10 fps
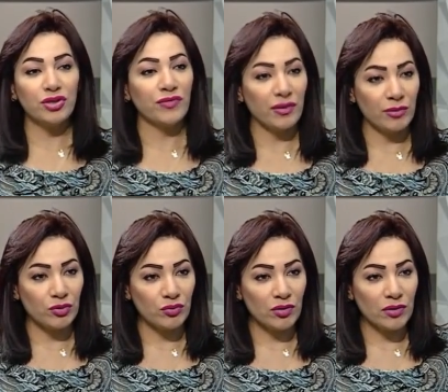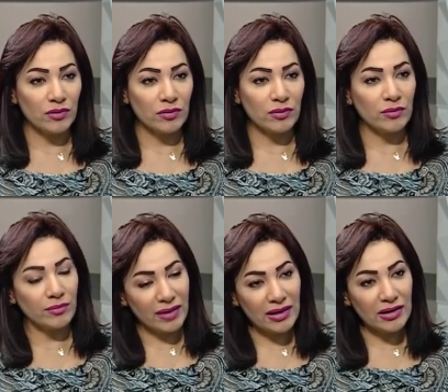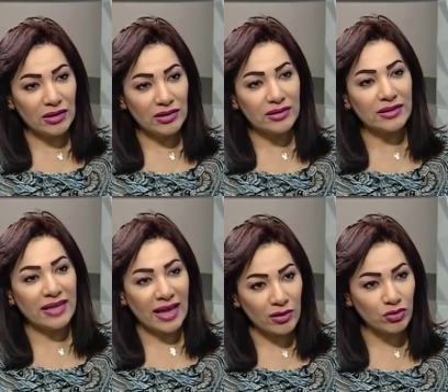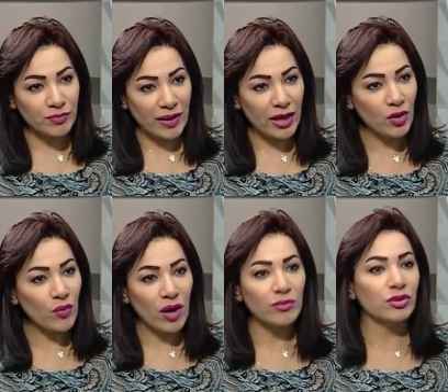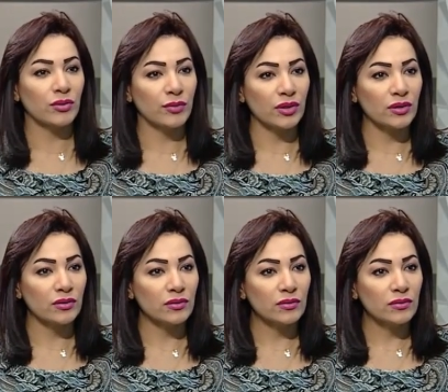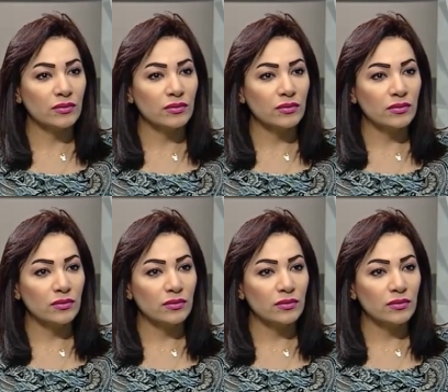معاه هو امر طبيعي تمام بصي هو هو مش التعايش معاه هو مرض يعني